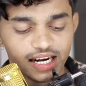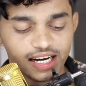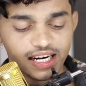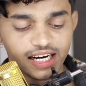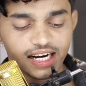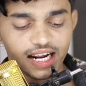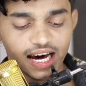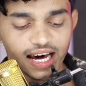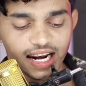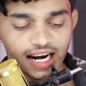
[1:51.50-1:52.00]

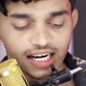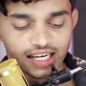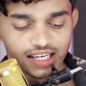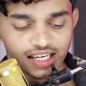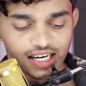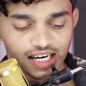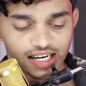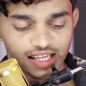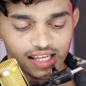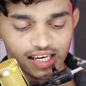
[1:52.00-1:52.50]
रीडायरेक्ट
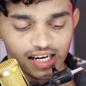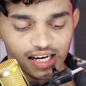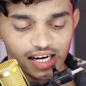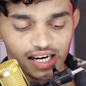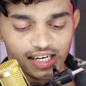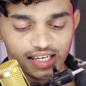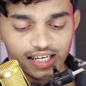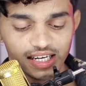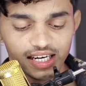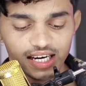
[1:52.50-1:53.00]
कर
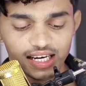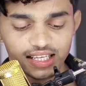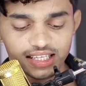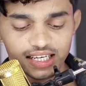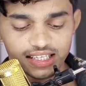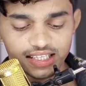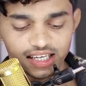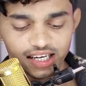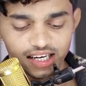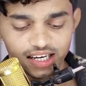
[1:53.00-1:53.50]
देगा ठीक है
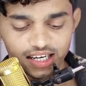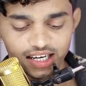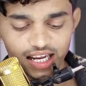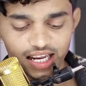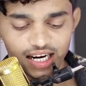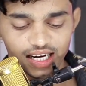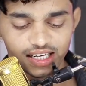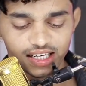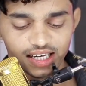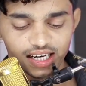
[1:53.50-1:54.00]
जैसे ही
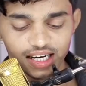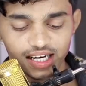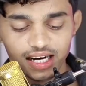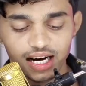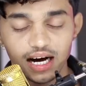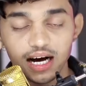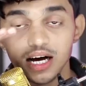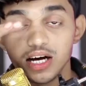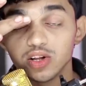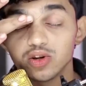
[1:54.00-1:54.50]
रीडायरेक्ट
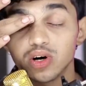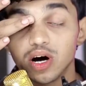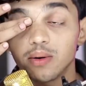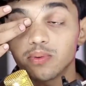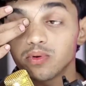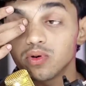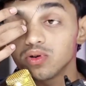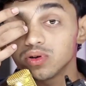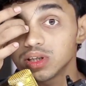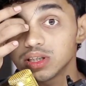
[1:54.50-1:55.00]
करेगा तो
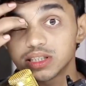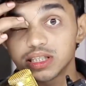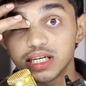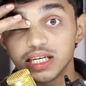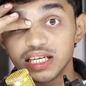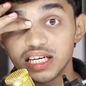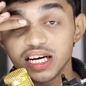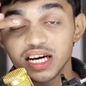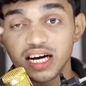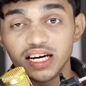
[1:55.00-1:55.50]
आपको कुछ इस
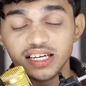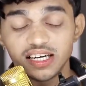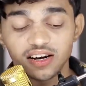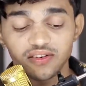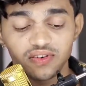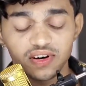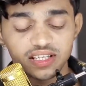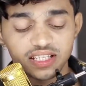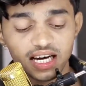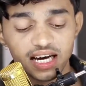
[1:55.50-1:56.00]
तरीके का
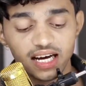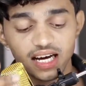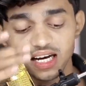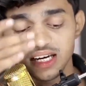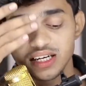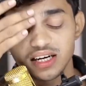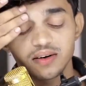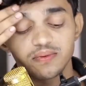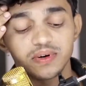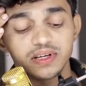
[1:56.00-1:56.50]
इंटरफेस आएगा
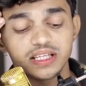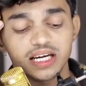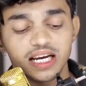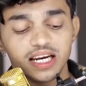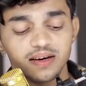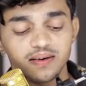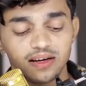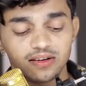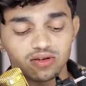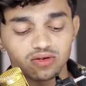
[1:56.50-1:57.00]
इंटरफेस
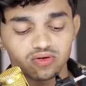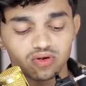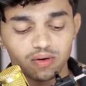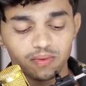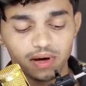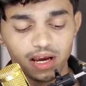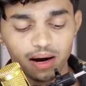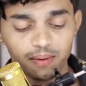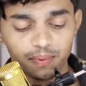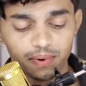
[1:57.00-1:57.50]
आने के बाद दोस्तों
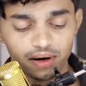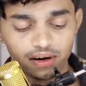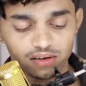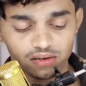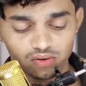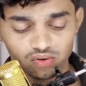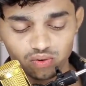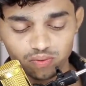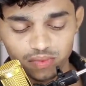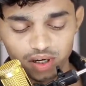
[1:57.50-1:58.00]
हमें यहाँ पर
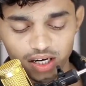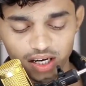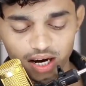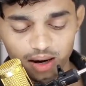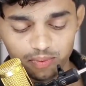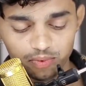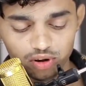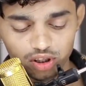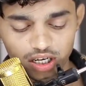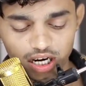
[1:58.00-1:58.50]
जूम करके
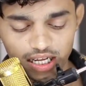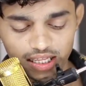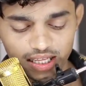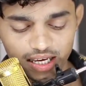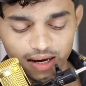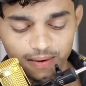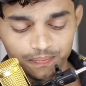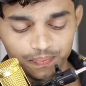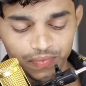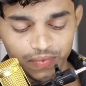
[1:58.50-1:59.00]
आपको
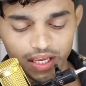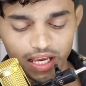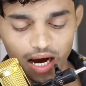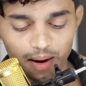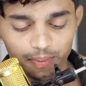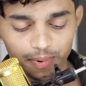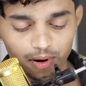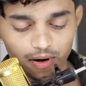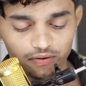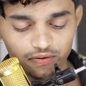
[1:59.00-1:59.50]
दिखाते हैं
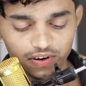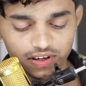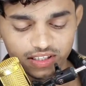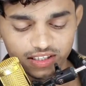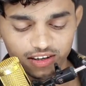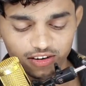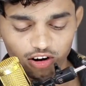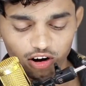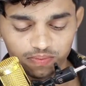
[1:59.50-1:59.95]
यहाँ पर हमें फिर से